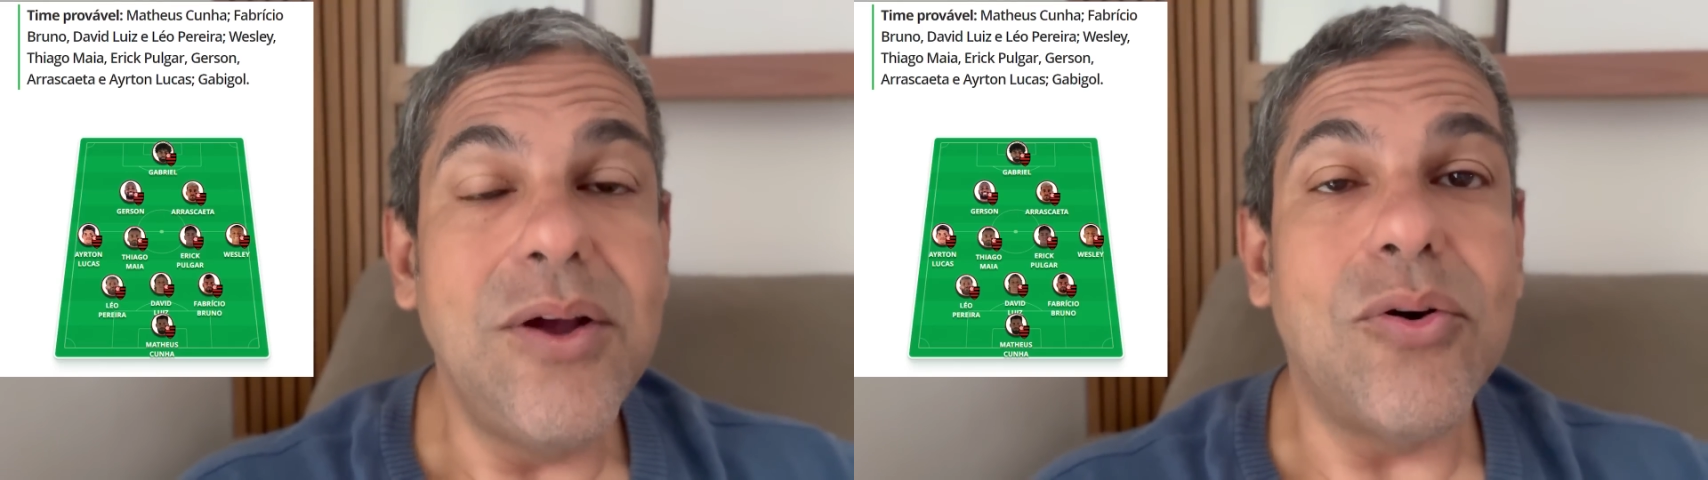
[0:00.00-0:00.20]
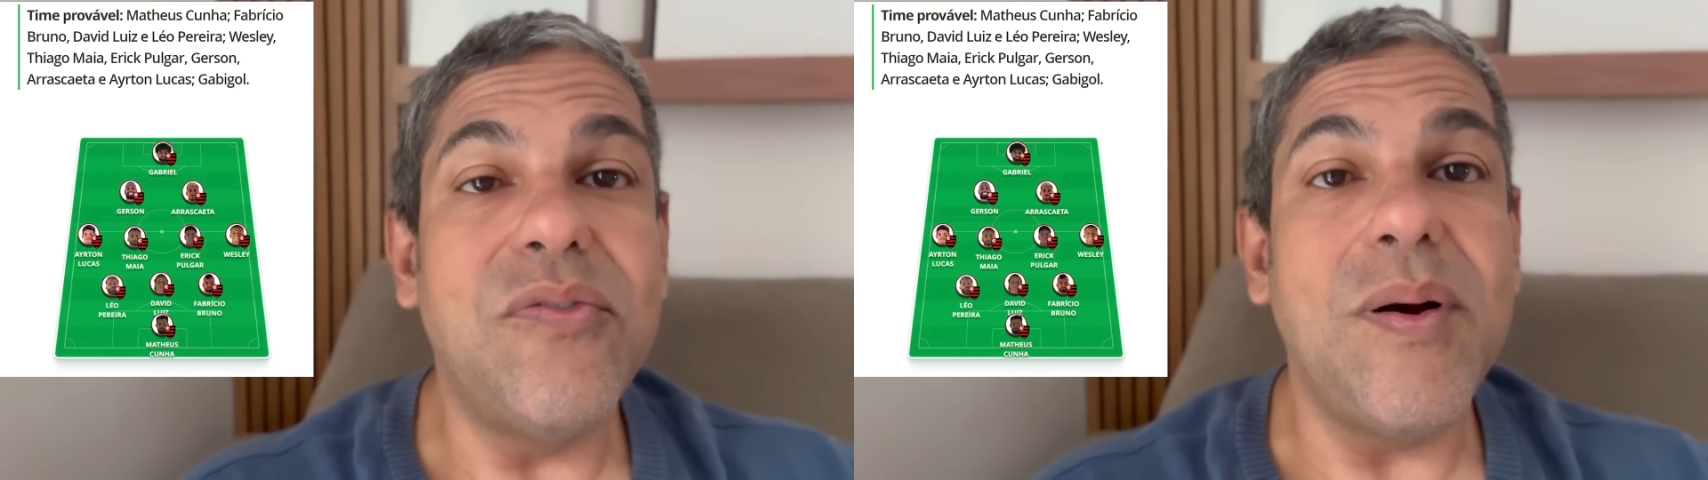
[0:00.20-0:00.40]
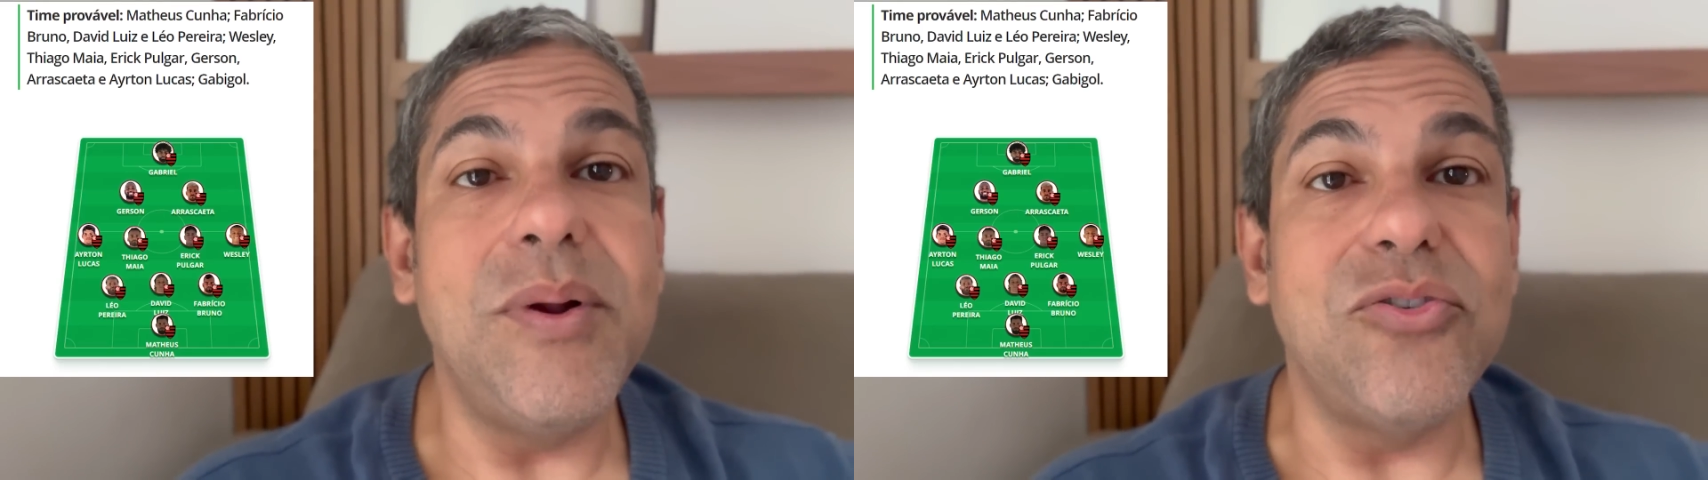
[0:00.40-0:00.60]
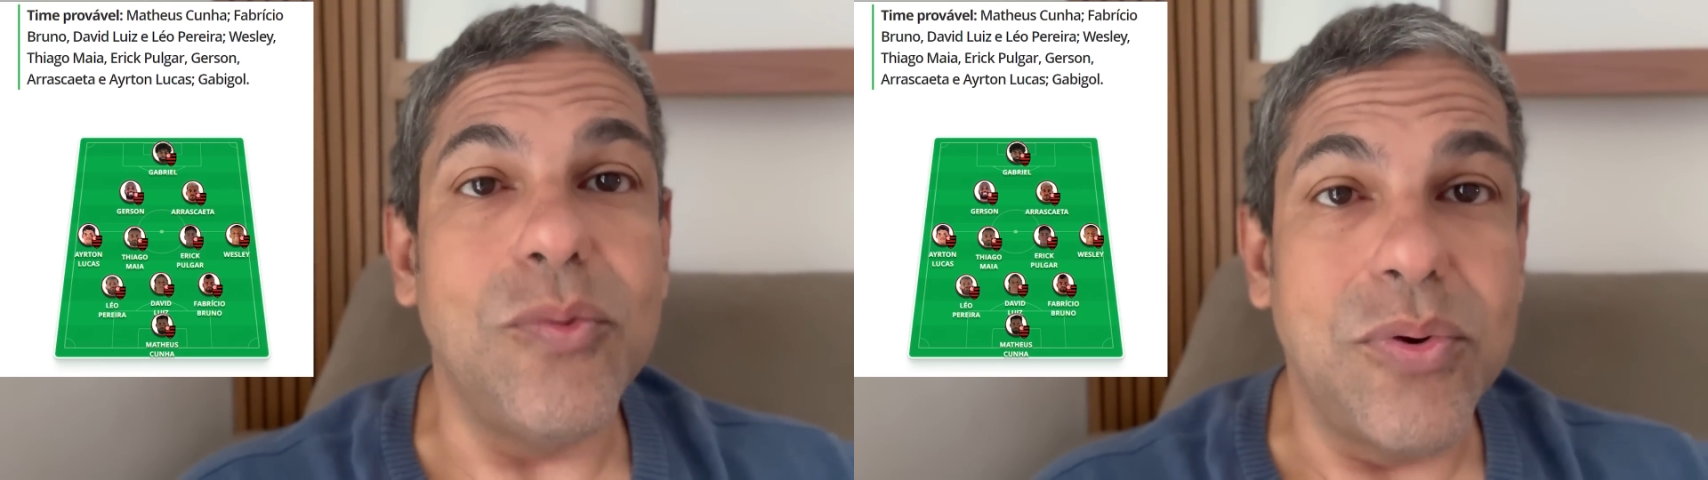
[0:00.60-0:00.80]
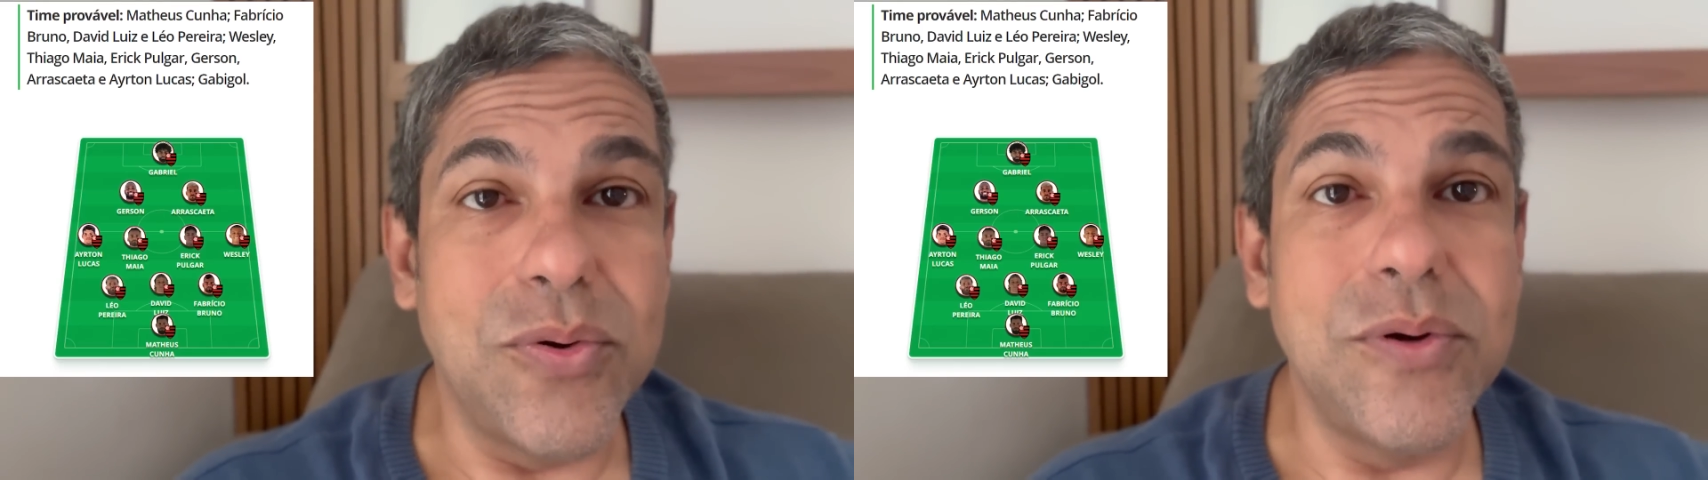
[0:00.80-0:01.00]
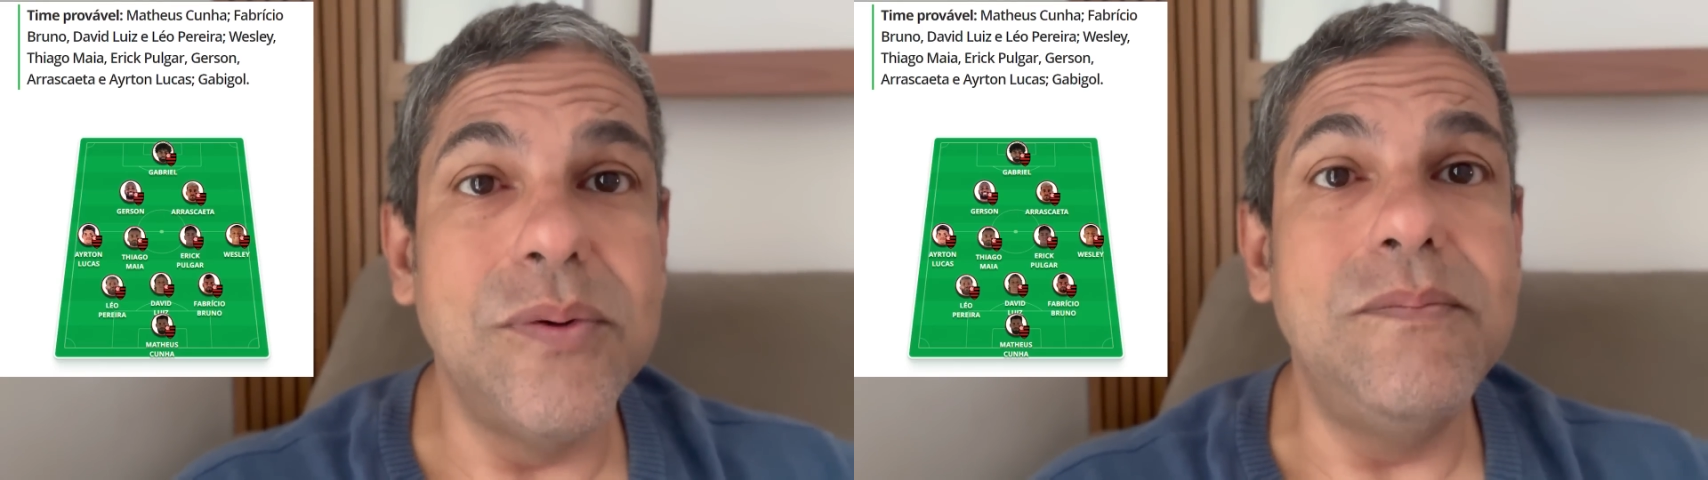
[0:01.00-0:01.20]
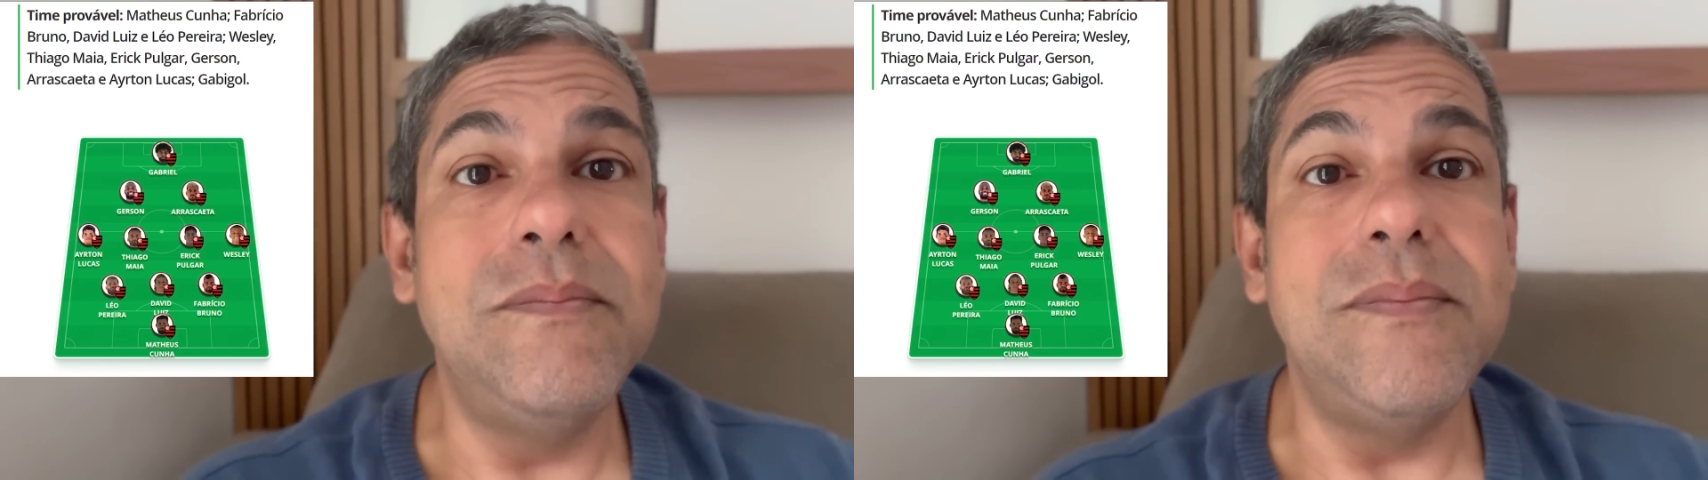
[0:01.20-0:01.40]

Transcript: com Fabrício Bruno,